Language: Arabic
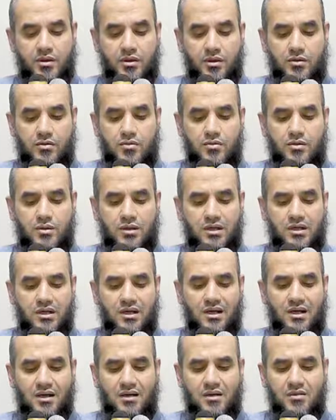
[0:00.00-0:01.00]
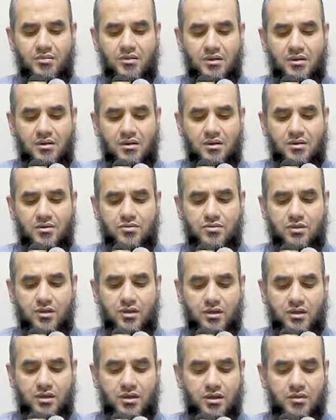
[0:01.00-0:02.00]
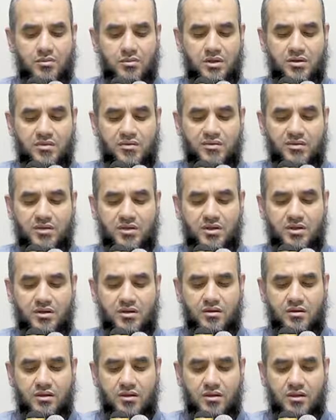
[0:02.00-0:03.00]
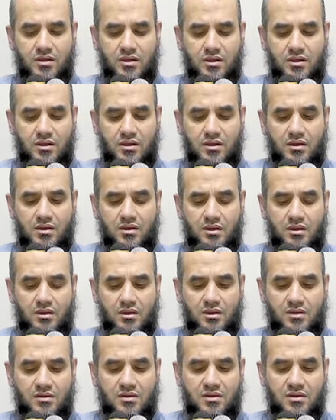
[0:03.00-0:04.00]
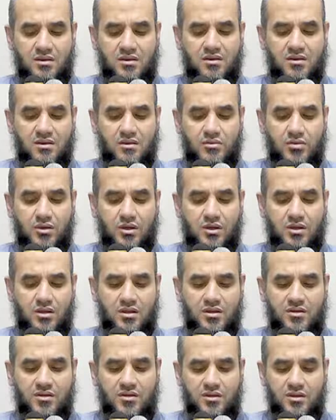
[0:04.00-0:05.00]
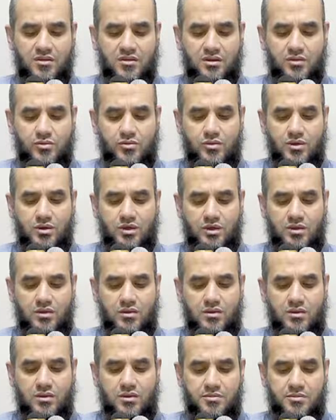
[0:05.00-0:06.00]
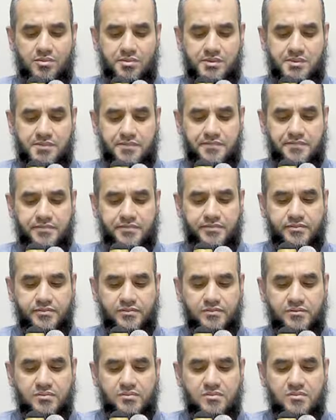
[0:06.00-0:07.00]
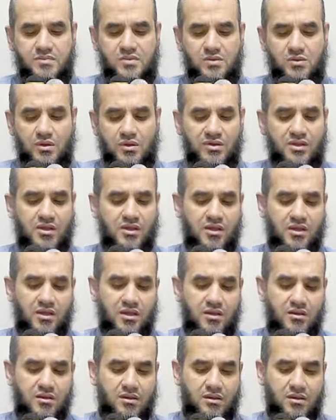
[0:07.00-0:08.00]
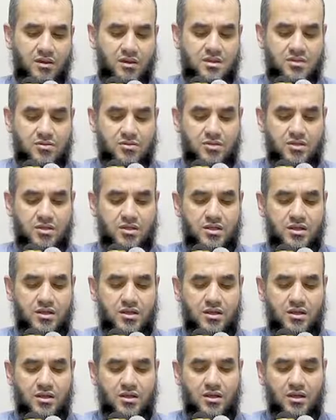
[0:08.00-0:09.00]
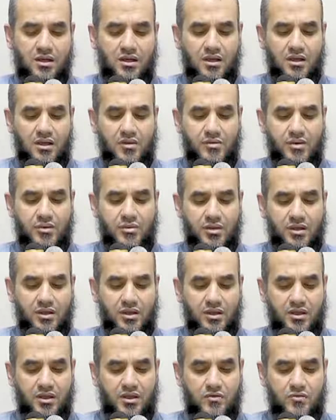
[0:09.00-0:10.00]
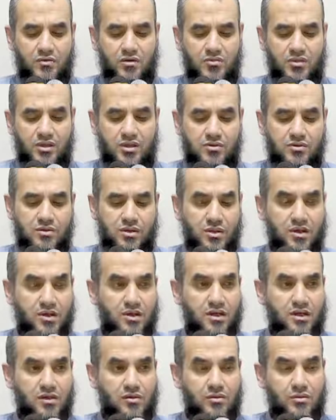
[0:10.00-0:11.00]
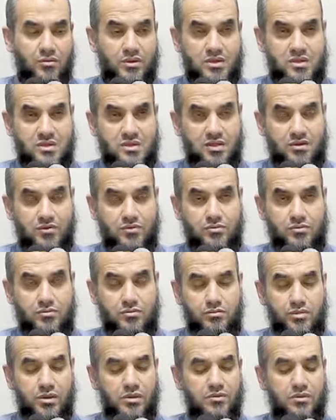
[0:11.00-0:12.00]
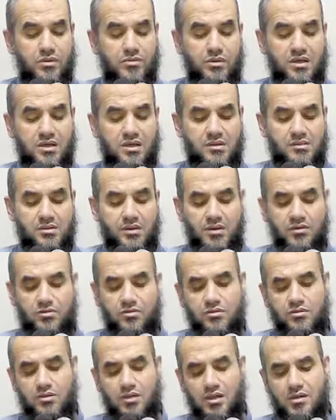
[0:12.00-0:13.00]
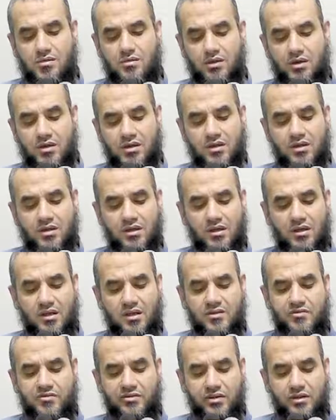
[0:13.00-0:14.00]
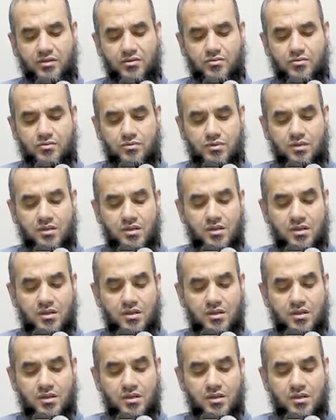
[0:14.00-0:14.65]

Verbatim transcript: يقول ليعلم الله أي علما ظاهرا للخلق يترتب عليه الثواب والعقاب وذلك أن الله عز وجل علم ما كان وما هو كائن وما سيكون بل وما لم يكن لو كان كيف يكون